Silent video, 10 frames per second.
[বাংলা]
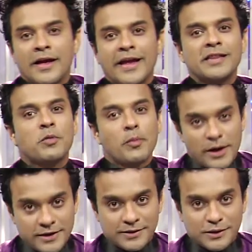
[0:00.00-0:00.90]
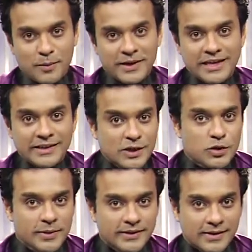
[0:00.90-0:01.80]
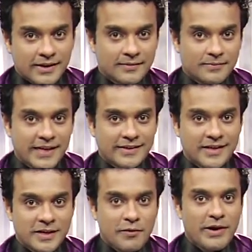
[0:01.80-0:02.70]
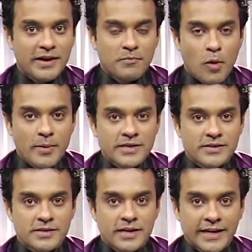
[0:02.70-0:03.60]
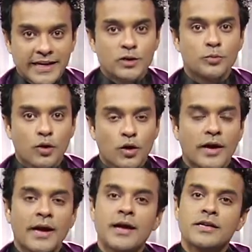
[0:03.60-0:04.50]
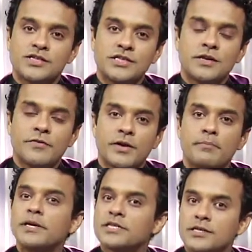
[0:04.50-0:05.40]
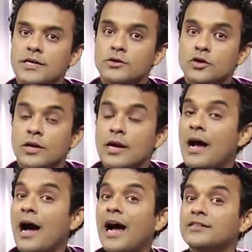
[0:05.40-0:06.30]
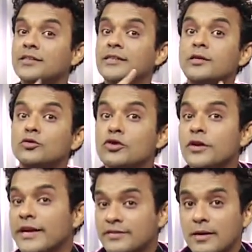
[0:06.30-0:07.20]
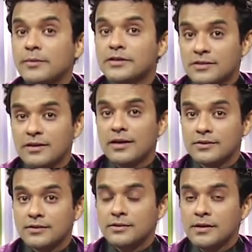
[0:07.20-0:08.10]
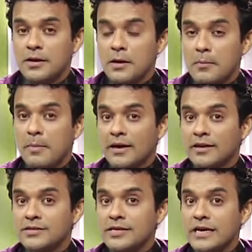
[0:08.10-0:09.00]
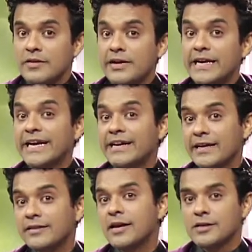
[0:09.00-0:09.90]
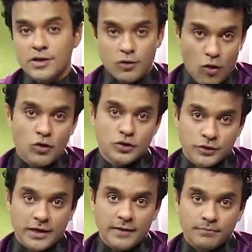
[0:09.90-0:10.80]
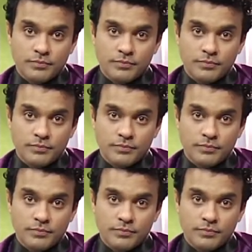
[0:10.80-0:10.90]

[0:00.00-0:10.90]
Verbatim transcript: ঈদ মোবারক সবাইকে ঈদের শুভেচ্ছা দেখছেন ক্রিকেট মোমেন্টস ঈদ উপলক্ষে জিটিভির বিশেষ আয়োজন আজকে যে দুজন গেস্ট আমাদের সাথে আছেন বাংলাদেশে ক্রিকেট ইতিহাসের অংশ তারা